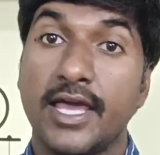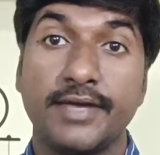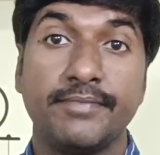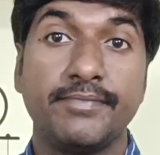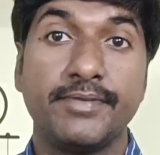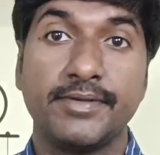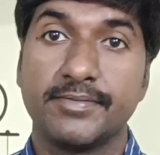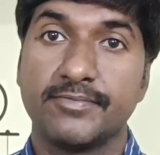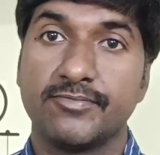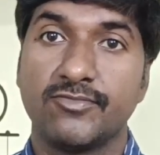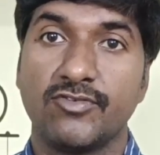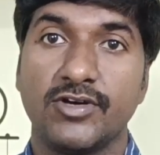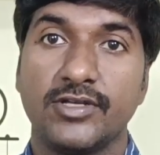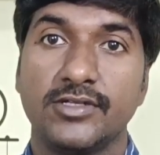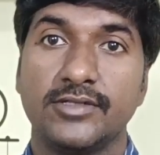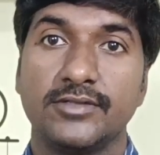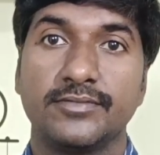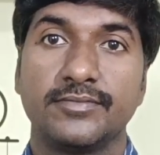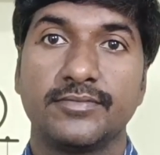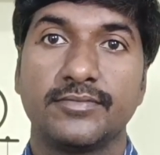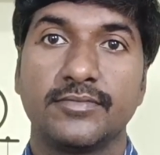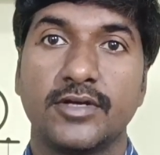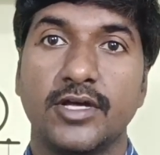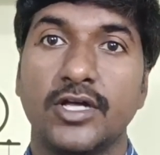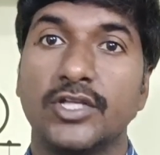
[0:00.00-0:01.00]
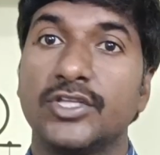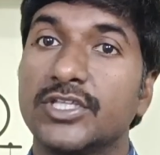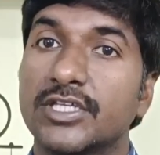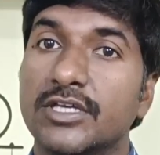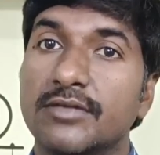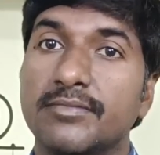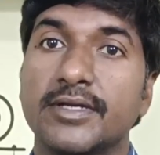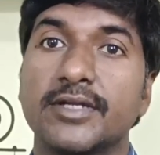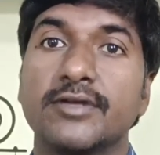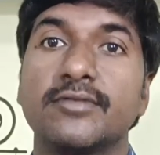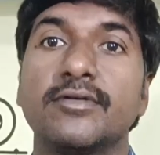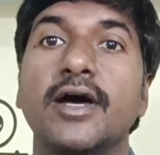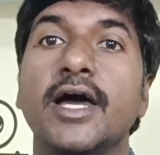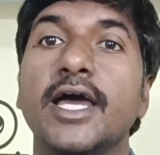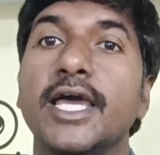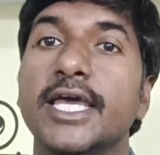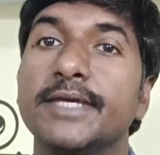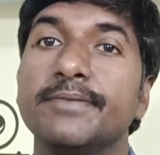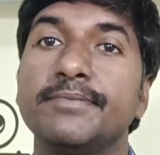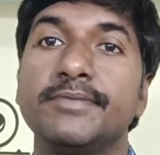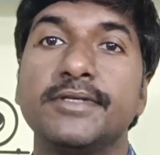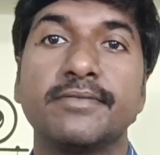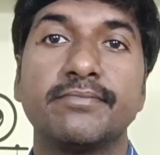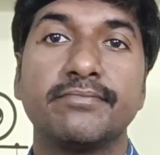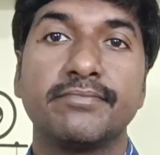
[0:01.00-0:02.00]
ఐబిఎం వాళ్ళు అందుకే మనం
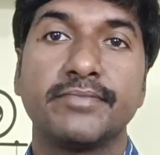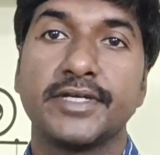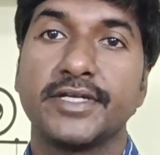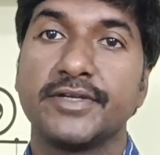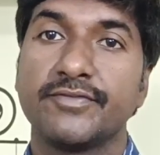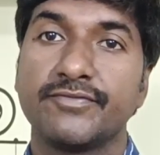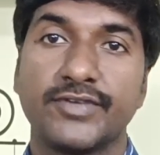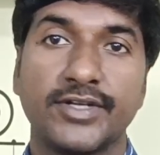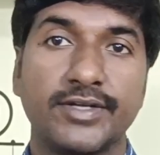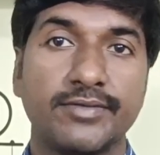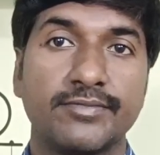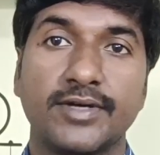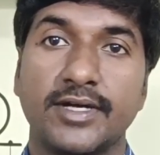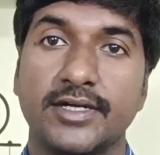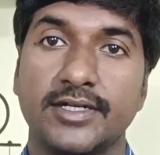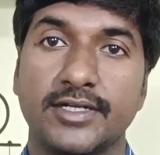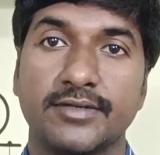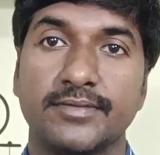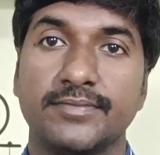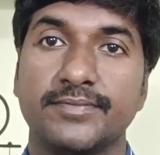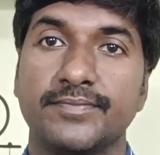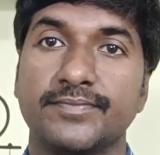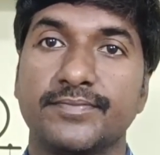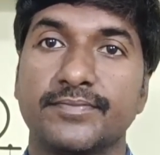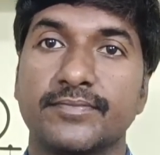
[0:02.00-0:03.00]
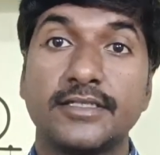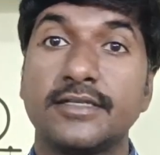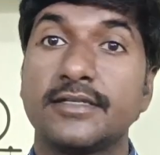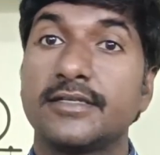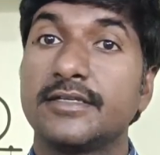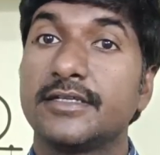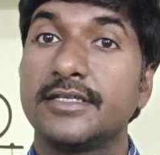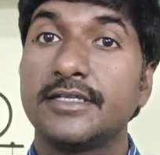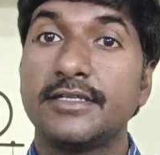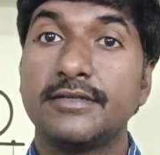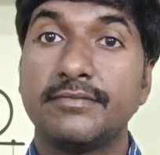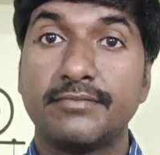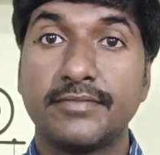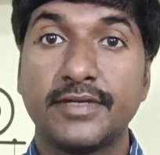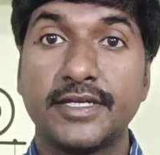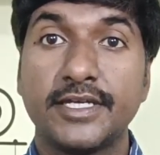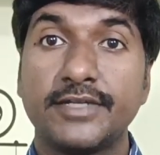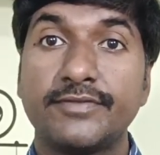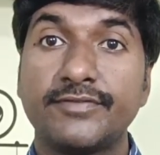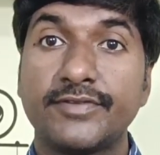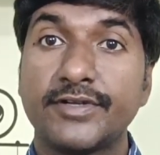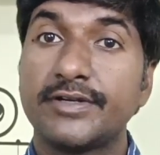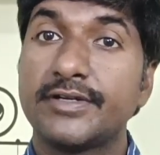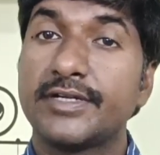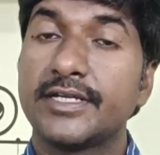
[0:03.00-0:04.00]
ఐబిఎం మెయిన్ ఫ్రేమ్ అంటాం ఈ
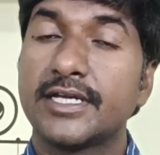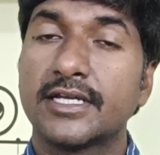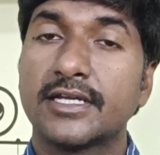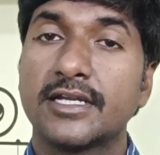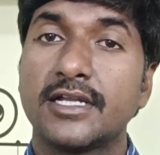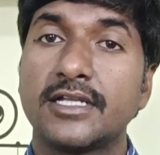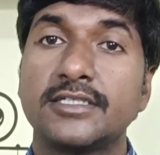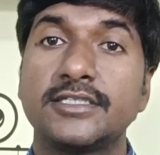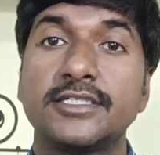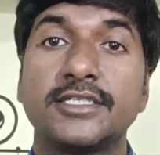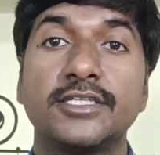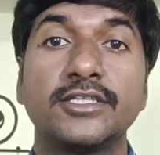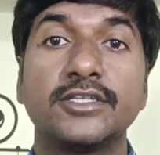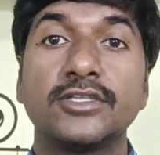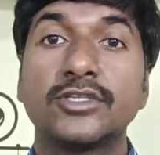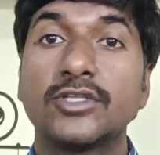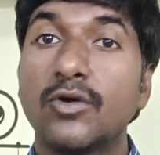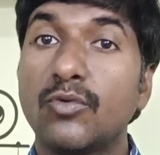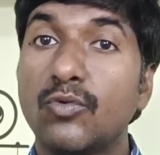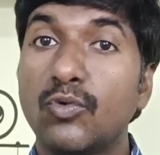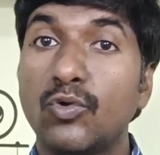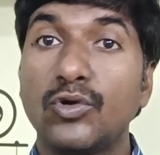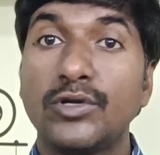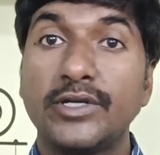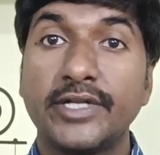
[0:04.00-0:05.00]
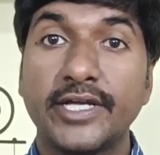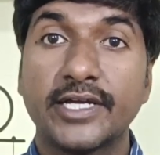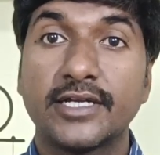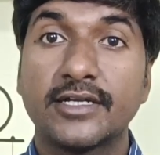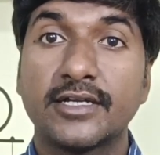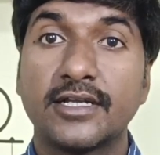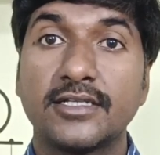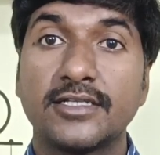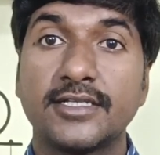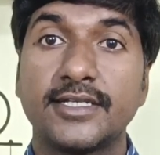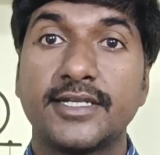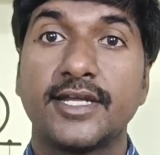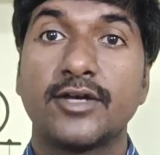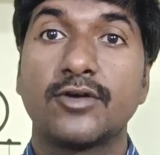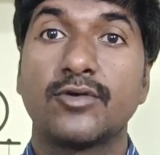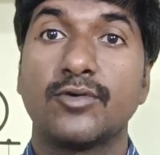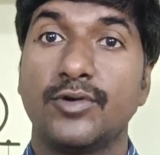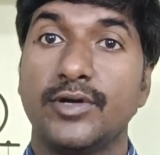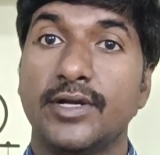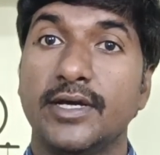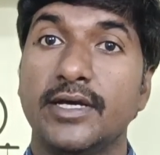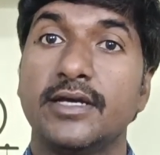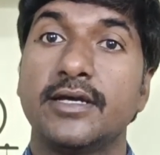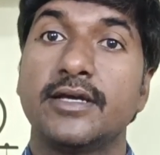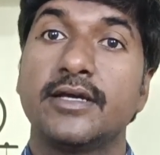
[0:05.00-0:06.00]
మెయిన్ ఫ్రేమ్ టెక్నాలజీ ఎంత ఓల్డ్ టెక్నాలజీ అయినా
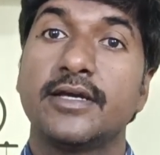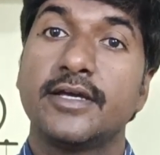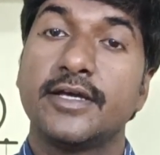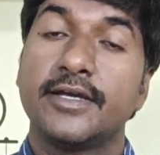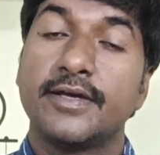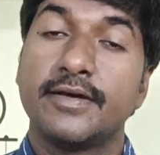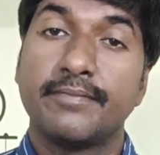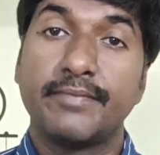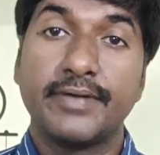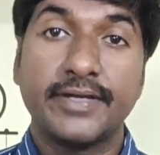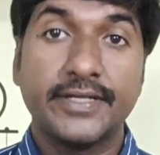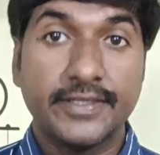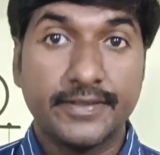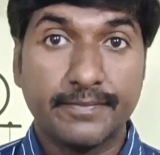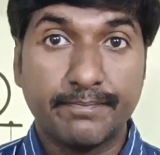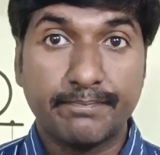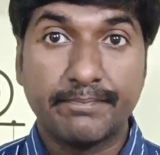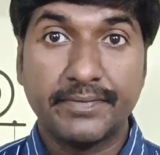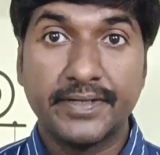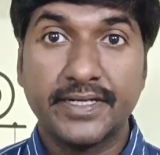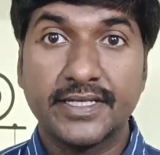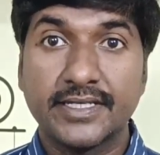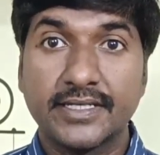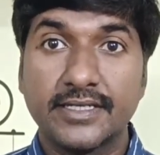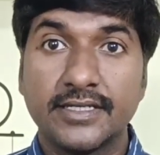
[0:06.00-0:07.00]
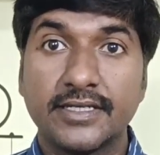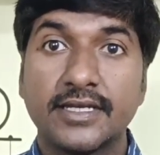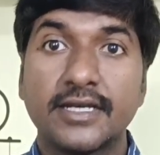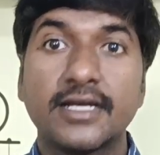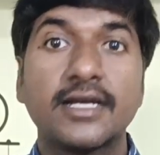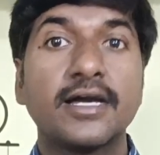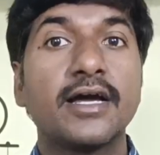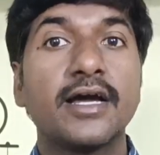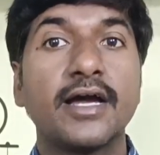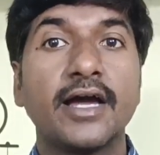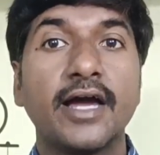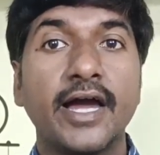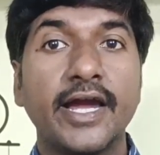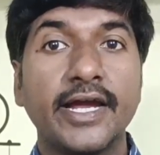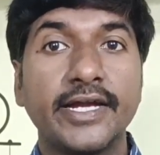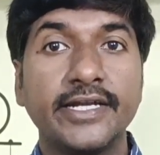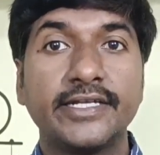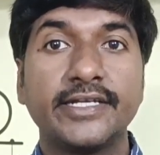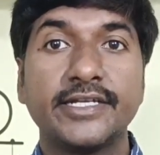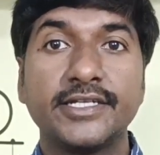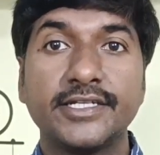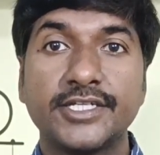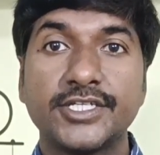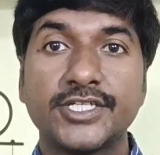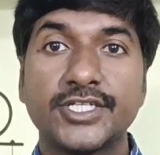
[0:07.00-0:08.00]
కూడా మరి ఇప్పటికీ ఇంకా
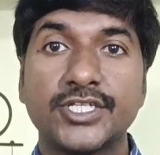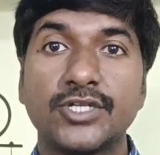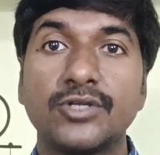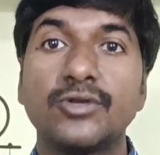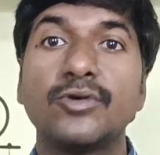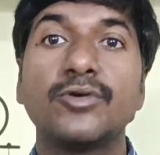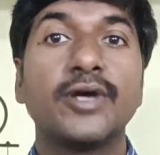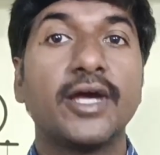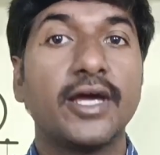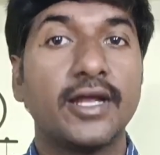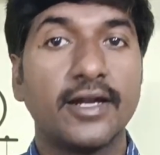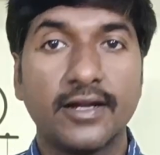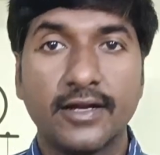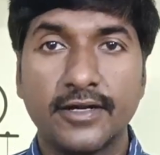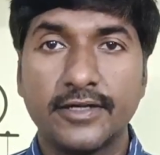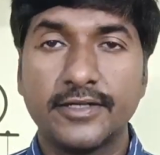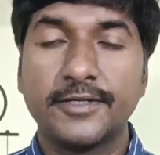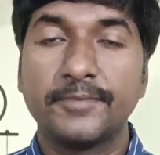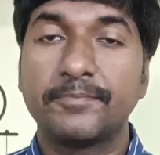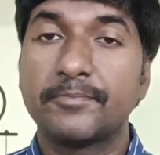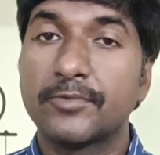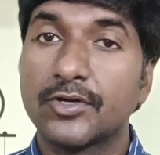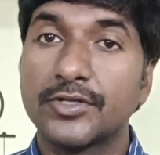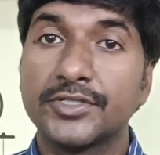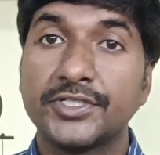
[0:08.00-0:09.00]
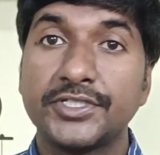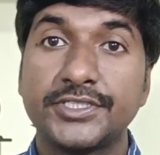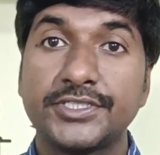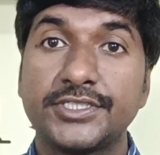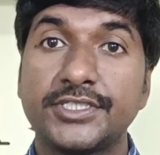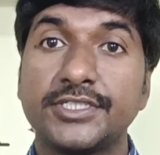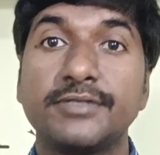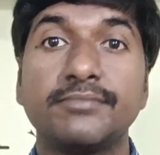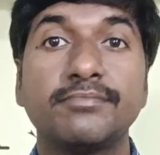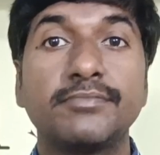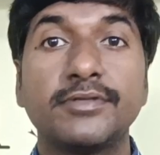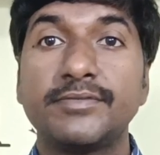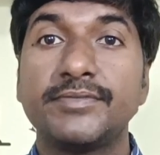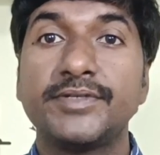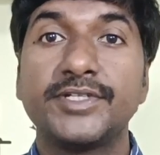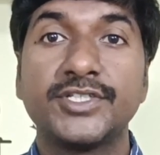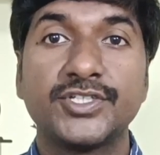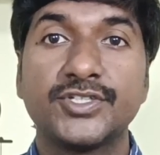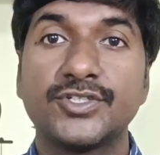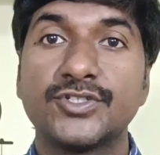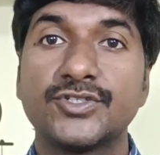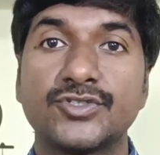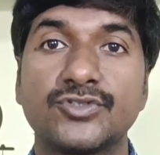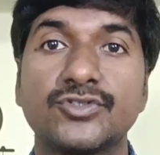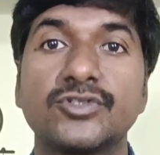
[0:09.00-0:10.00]
ఐటీ ఇండస్ట్రీలో ఎలాంటి ప్రాజెక్ట్స్ని
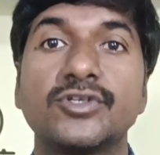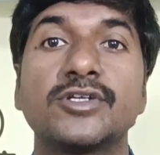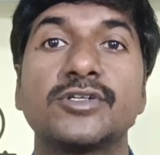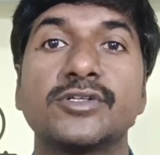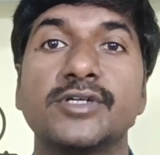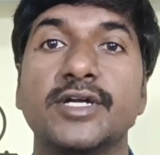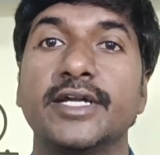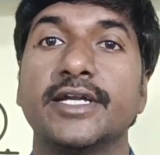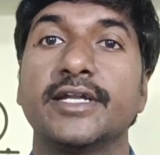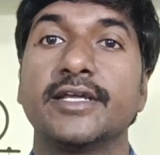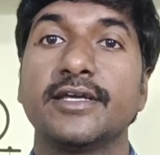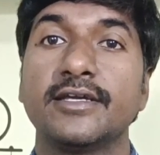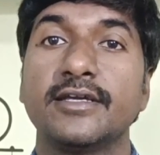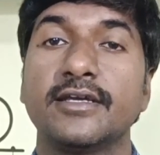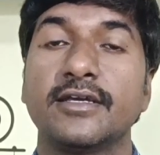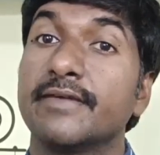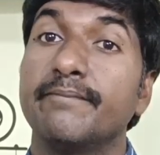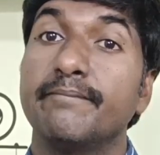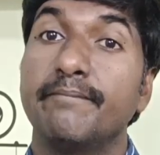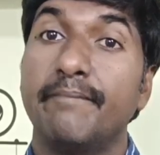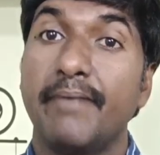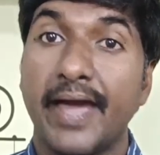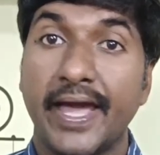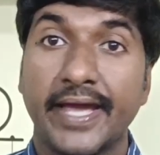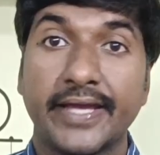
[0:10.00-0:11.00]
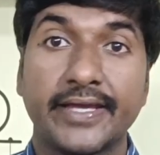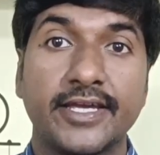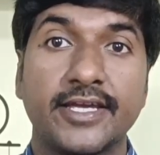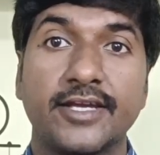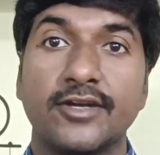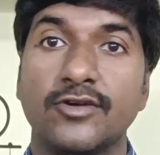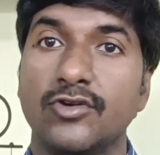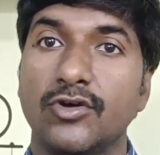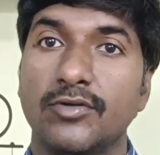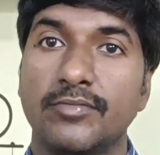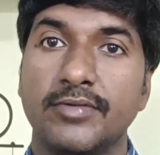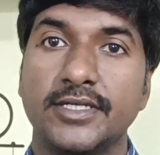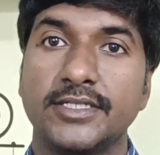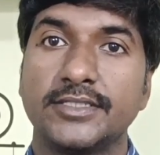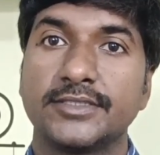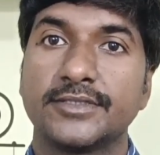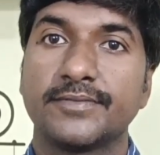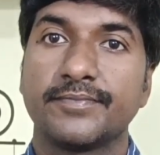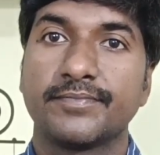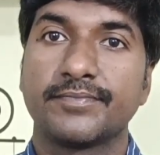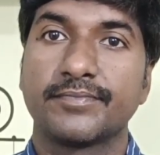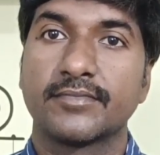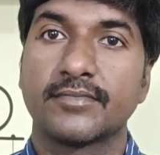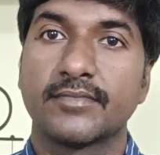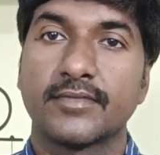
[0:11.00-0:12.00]
ఇంప్లిమెంట్ చేస్తున్నారు అంటే బ్యాంకింగ్
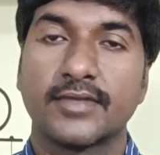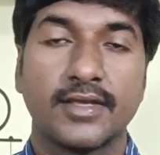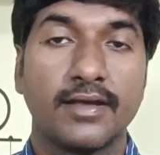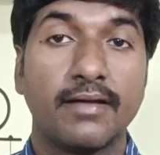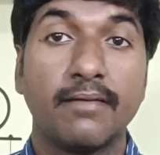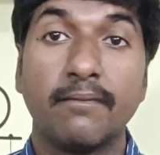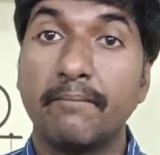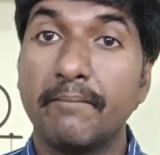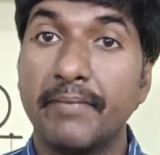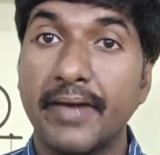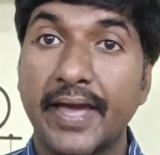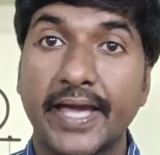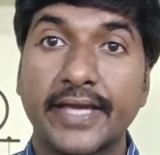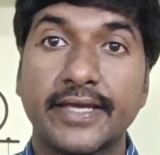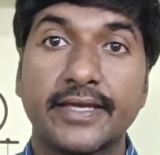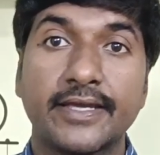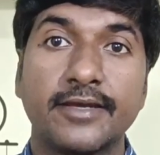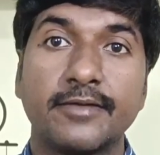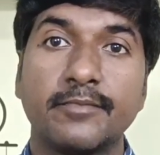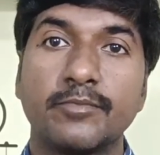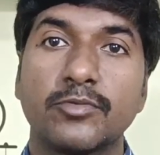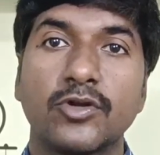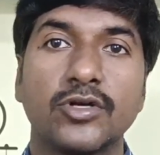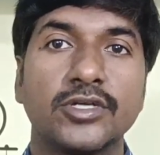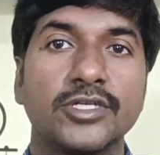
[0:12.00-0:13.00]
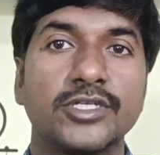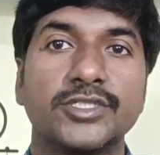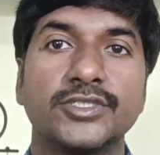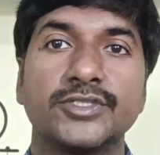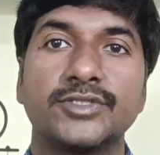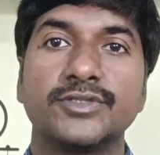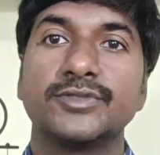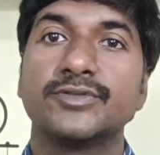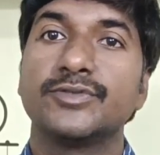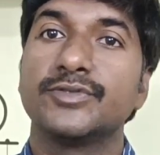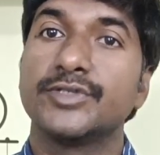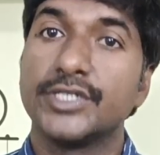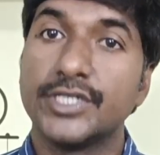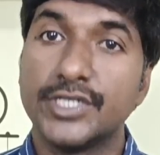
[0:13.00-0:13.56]
డొమైన్స్ బ్యాంకింగ్ ప్రాజెక్ట్స్